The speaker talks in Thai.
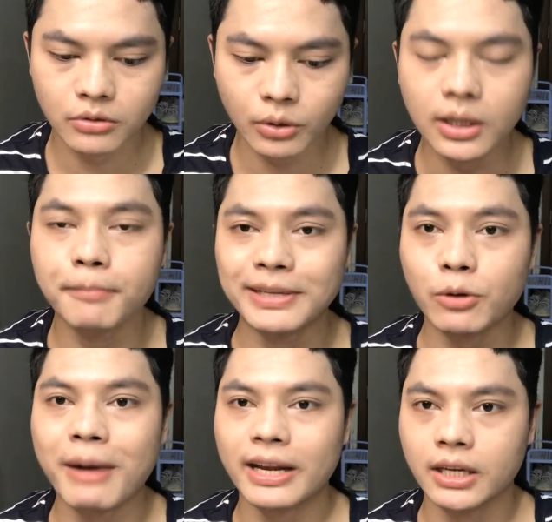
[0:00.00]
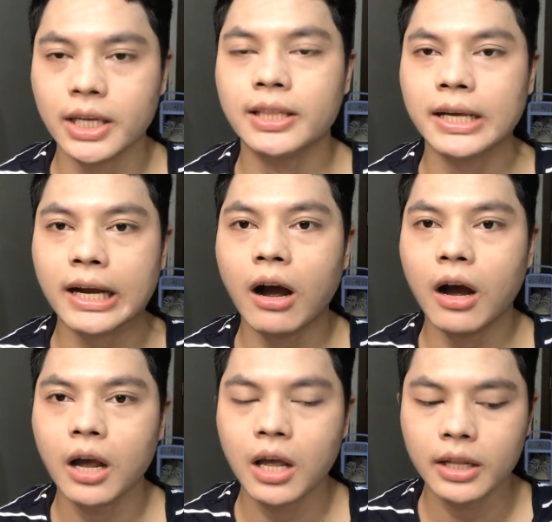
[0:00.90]
จนถึงปัจจุบันนี้ที่ก็
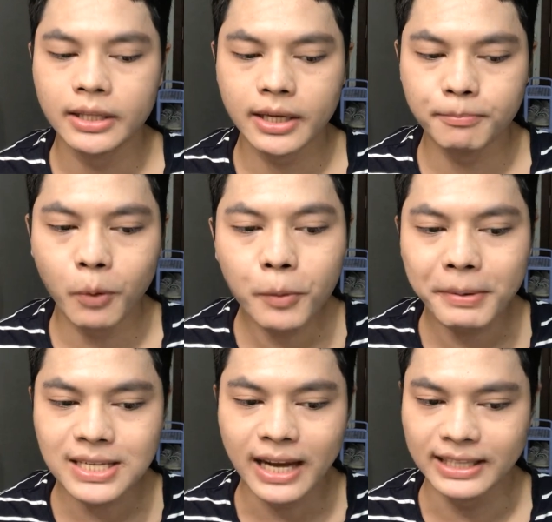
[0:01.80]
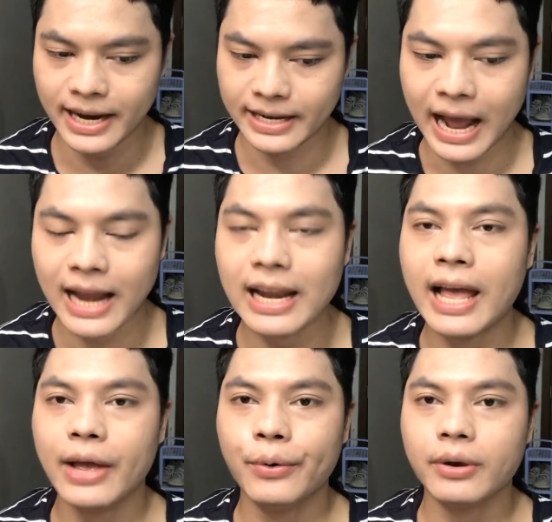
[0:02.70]
ที่พูดภาษาไทยได้
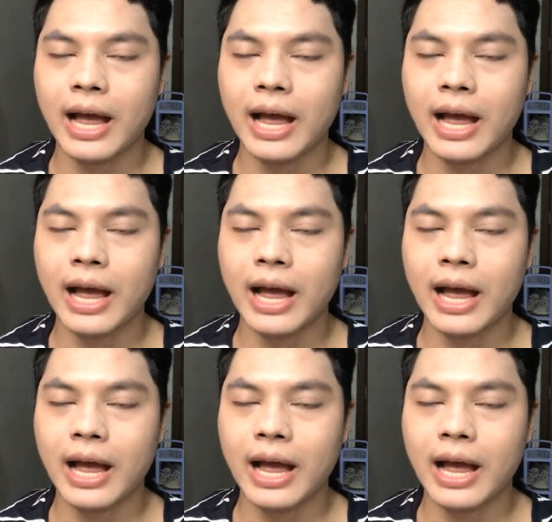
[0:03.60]
แล้ว